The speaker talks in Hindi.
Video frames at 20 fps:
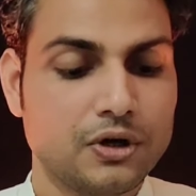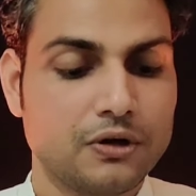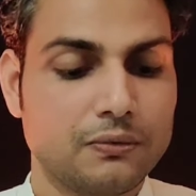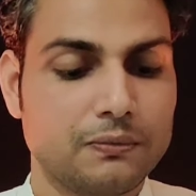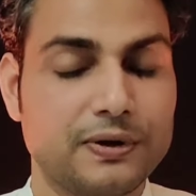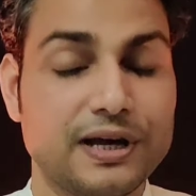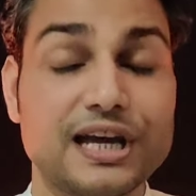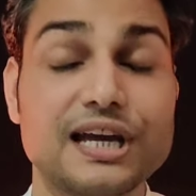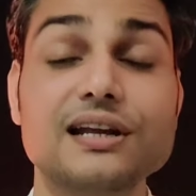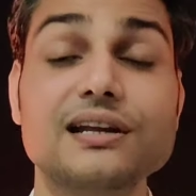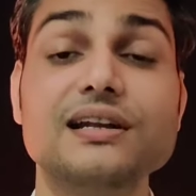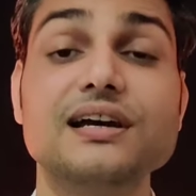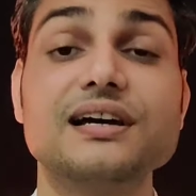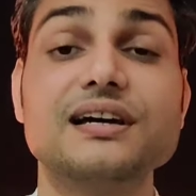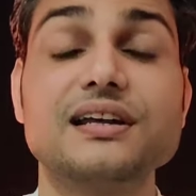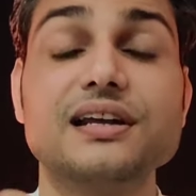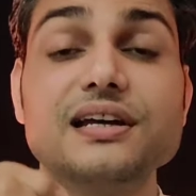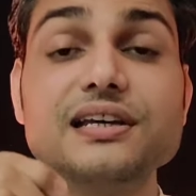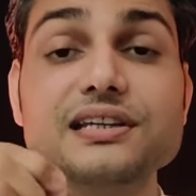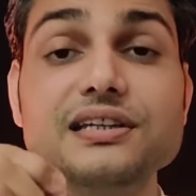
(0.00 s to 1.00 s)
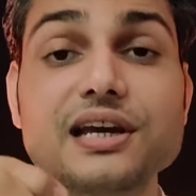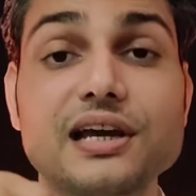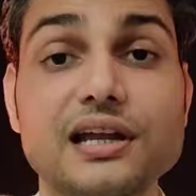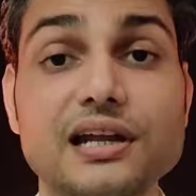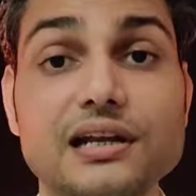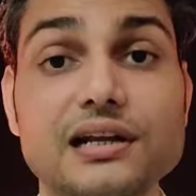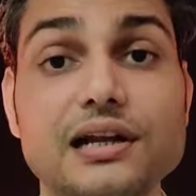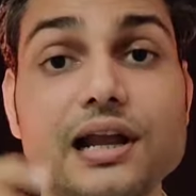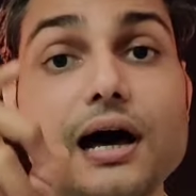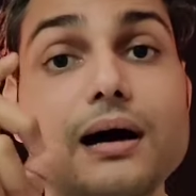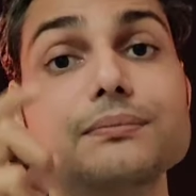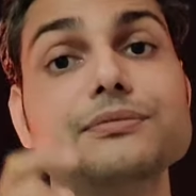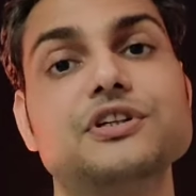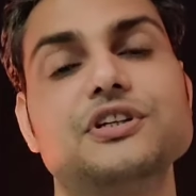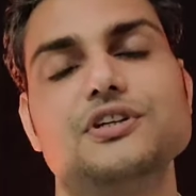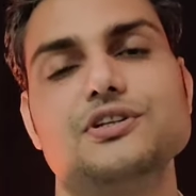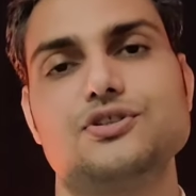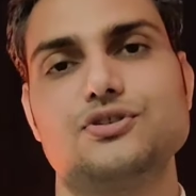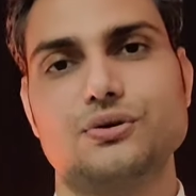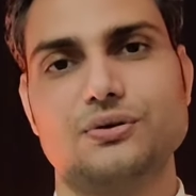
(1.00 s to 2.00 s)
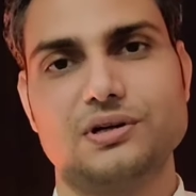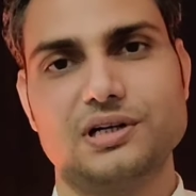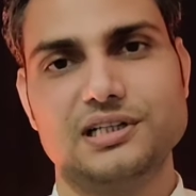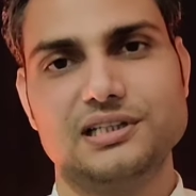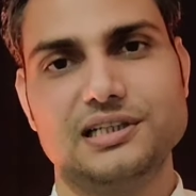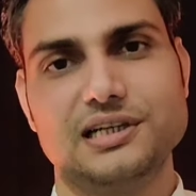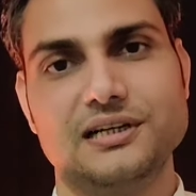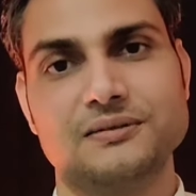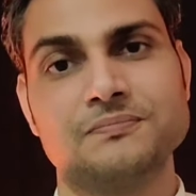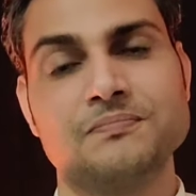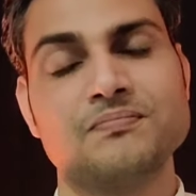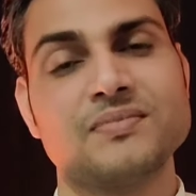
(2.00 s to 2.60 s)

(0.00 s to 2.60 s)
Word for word: वह लग रही है लाभ की चौगड़िया